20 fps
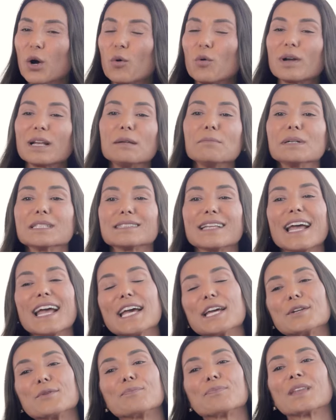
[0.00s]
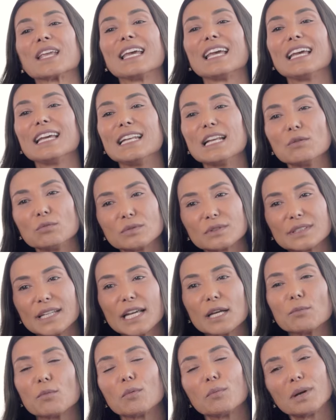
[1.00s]
O climatério, ele é um
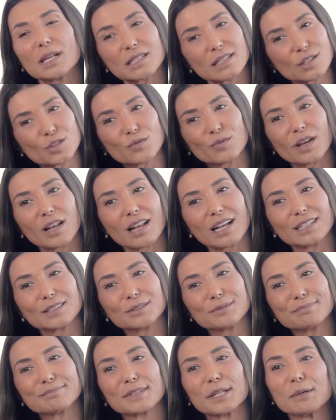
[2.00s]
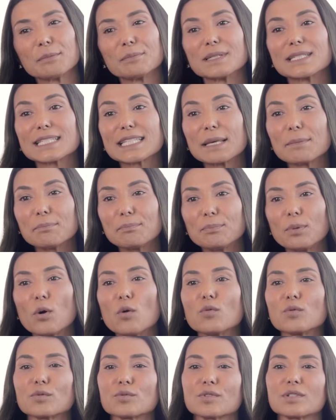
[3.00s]
termo bastante falado, mas que
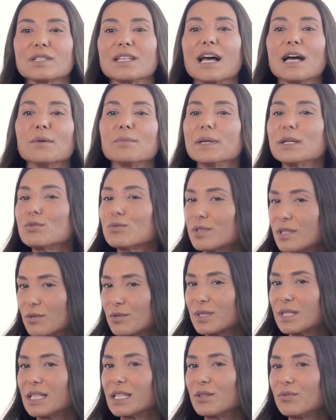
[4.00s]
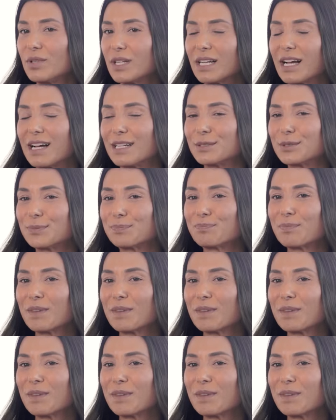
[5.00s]
poucos sabem o seu significado.